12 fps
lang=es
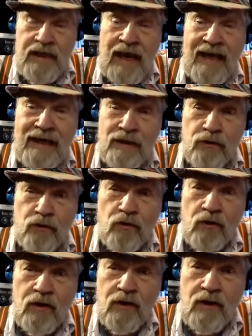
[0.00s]
Y a
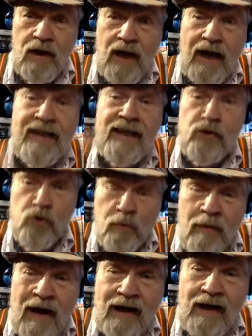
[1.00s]
esto hay que
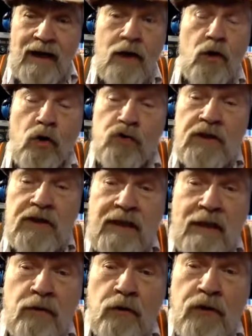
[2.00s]
sumarle los
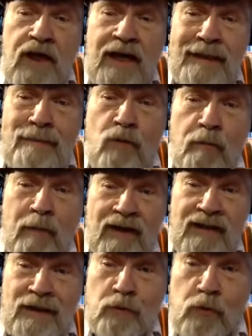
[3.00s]
estados de ánimo
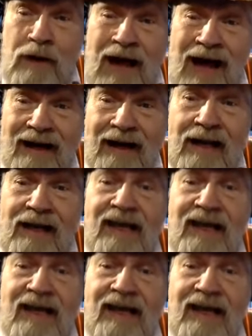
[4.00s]
particular,